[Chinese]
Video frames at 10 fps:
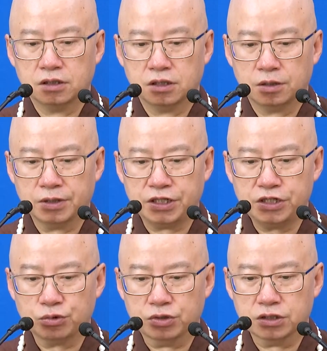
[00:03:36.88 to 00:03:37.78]
那么第一
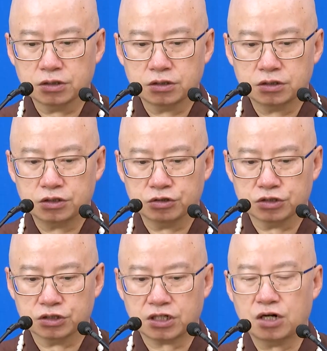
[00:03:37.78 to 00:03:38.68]
种呢就
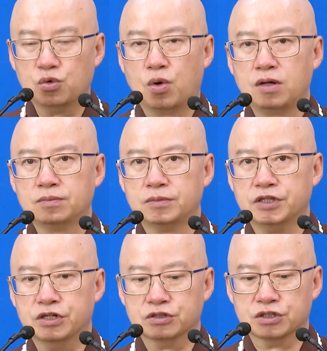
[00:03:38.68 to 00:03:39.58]
是常光，
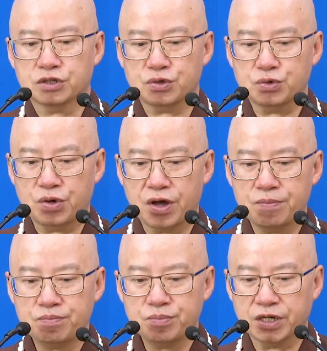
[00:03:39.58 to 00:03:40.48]
也就是圆
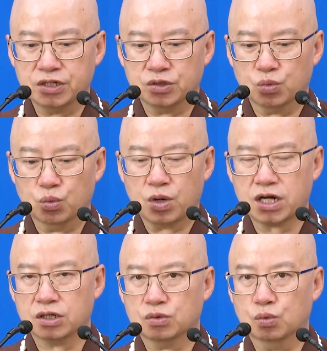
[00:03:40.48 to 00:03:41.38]
明
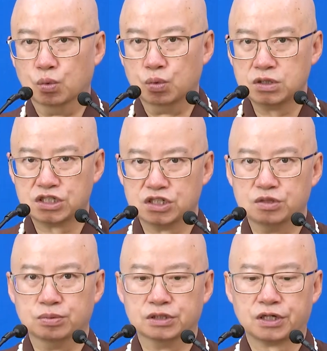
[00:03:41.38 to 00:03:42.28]
外无时
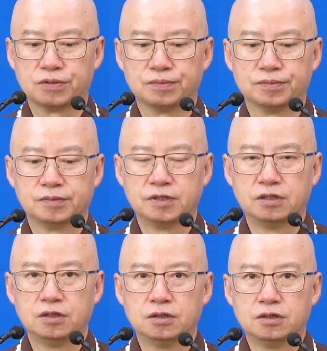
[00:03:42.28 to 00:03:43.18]
不照。
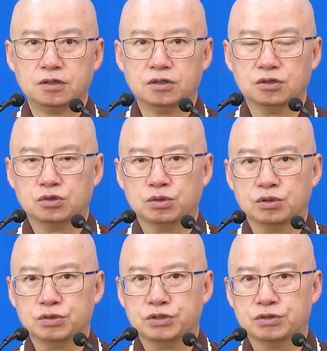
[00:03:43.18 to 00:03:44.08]
诸位
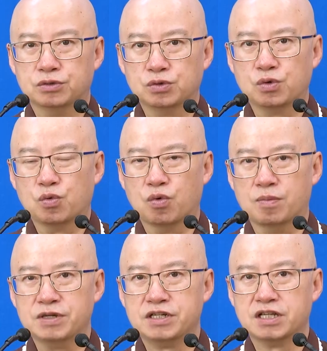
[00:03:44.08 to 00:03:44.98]
同如果我
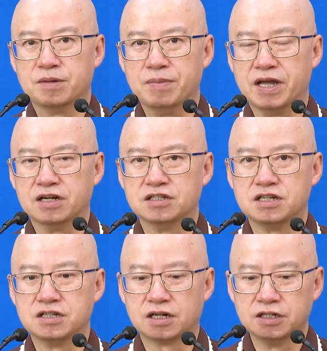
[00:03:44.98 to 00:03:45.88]
们现在每个人
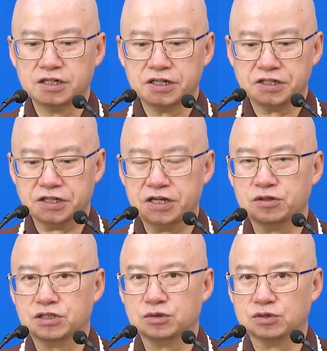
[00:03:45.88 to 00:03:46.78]
身上也
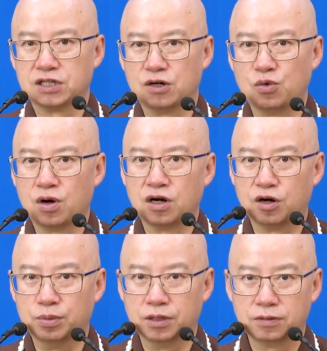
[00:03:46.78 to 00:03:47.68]
有这种常光，
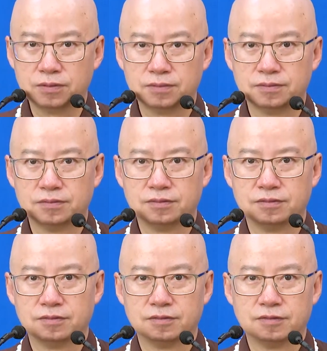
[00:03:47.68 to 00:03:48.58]
好不好？
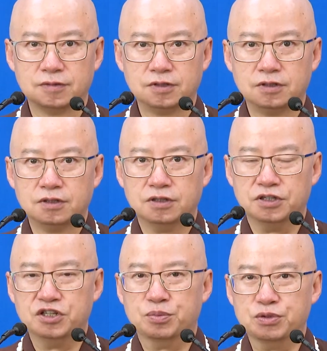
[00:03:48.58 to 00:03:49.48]

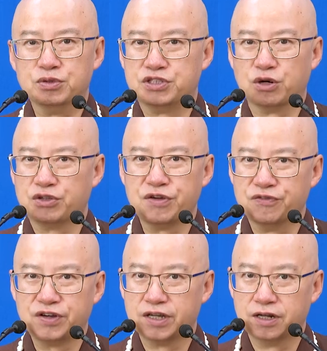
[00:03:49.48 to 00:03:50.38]
你就不用缴电
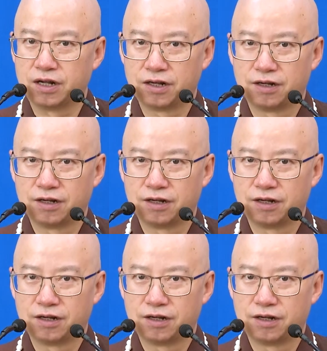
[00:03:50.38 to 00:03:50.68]
费了，